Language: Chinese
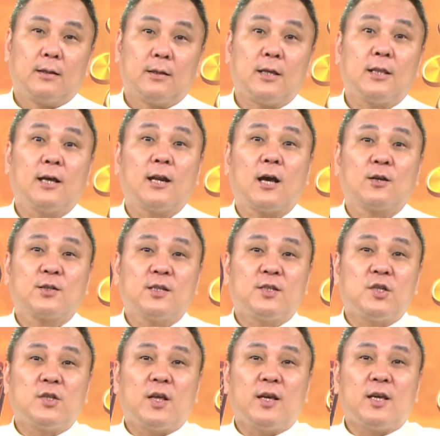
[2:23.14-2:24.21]
你的老师
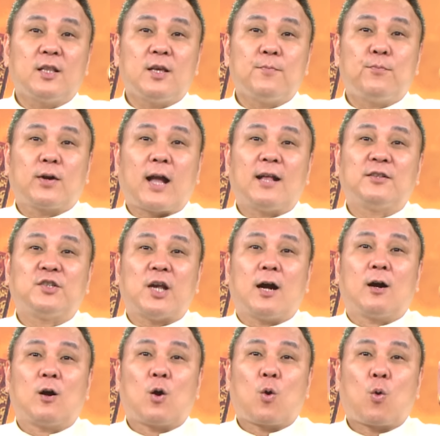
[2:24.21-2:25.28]
今天一定不敢
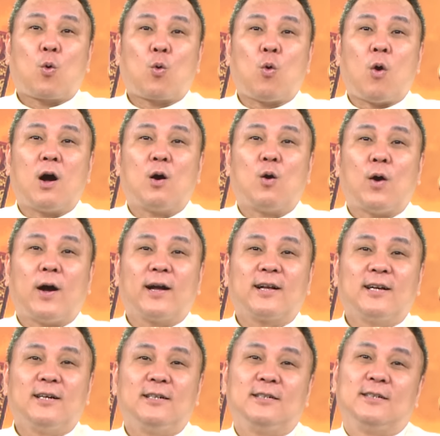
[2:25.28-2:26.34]
讲广环
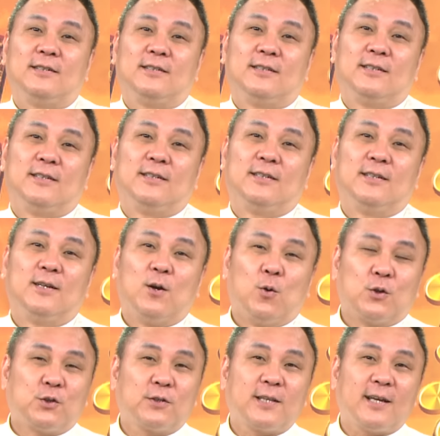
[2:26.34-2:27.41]
科，
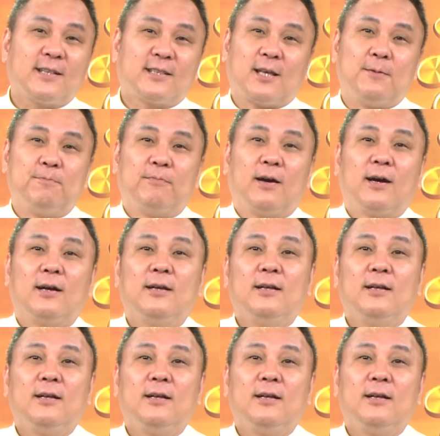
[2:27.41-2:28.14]
我就在等嘛，